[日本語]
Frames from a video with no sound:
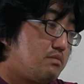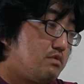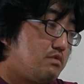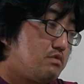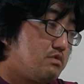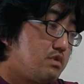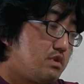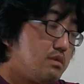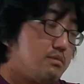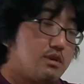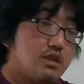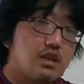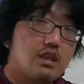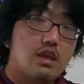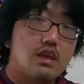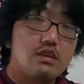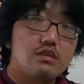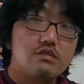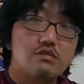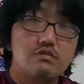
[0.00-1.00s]
もっと言えばね、
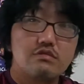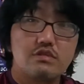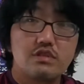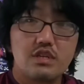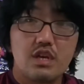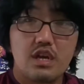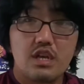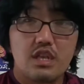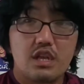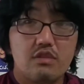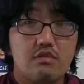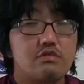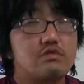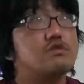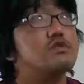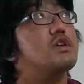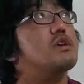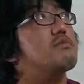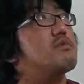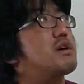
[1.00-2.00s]
練習試合だと
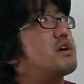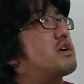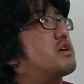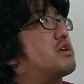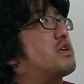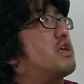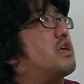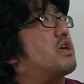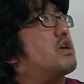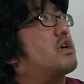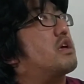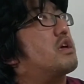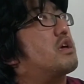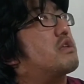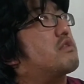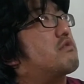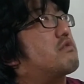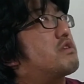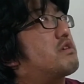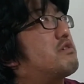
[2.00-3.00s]
すれば、
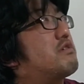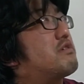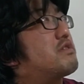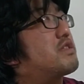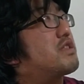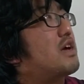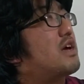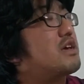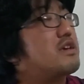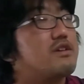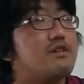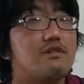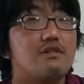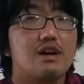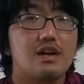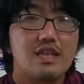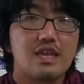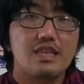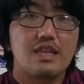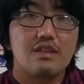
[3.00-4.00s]
えーと、日本代
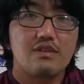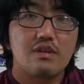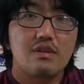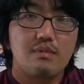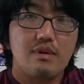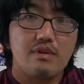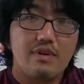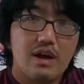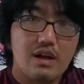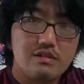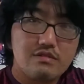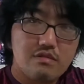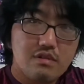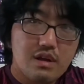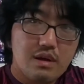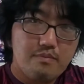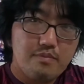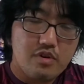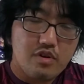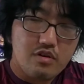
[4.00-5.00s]
表がね、例えば
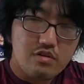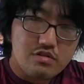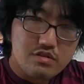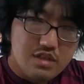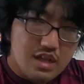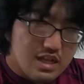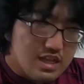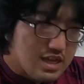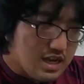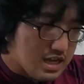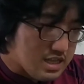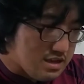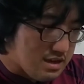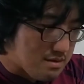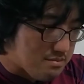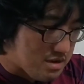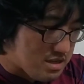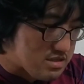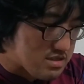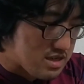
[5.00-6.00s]
ワールドカップ、コスタリカに
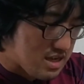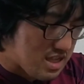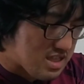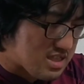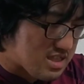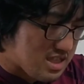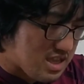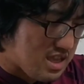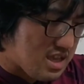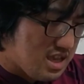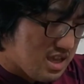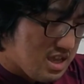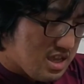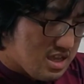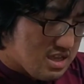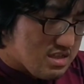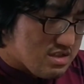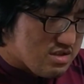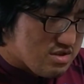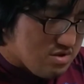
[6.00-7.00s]
はまず勝って、
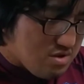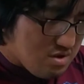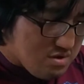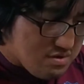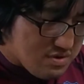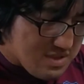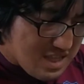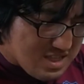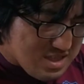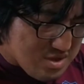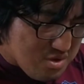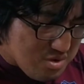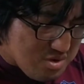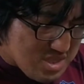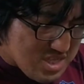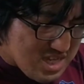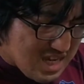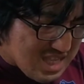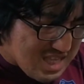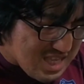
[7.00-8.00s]
強い2つどっ
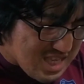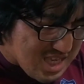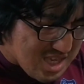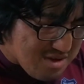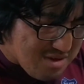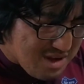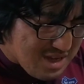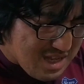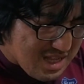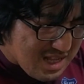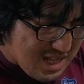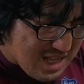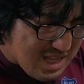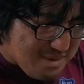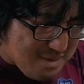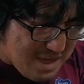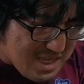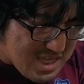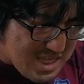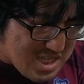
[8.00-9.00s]
ちかに引き分けられ
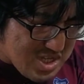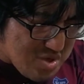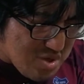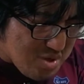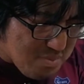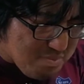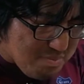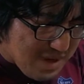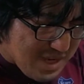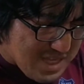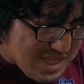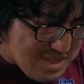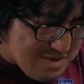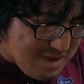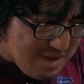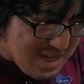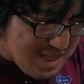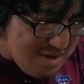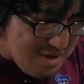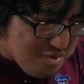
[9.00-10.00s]
れば、1勝1敗
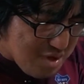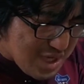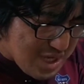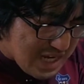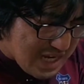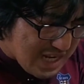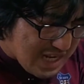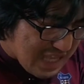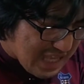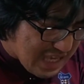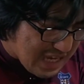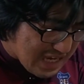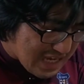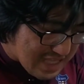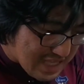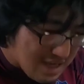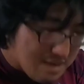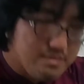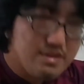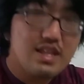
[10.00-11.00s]
1分けで上行かれへん
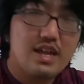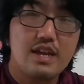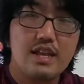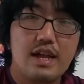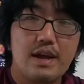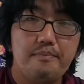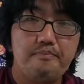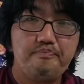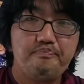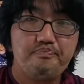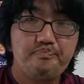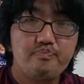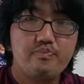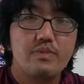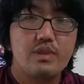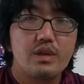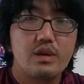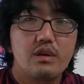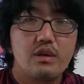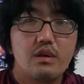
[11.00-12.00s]
かなみたいな、うん
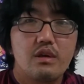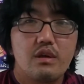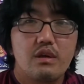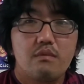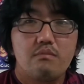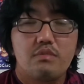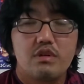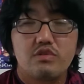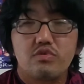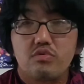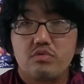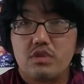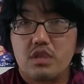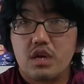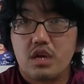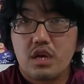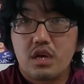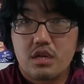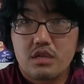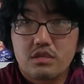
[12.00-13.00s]
まあ、そん
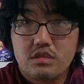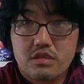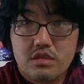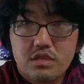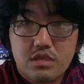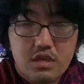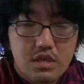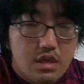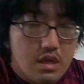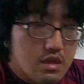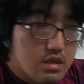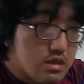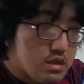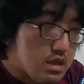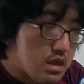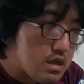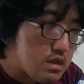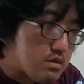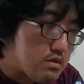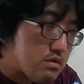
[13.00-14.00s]
な感じになっ
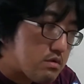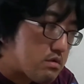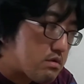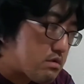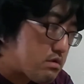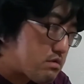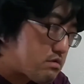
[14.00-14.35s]
てんの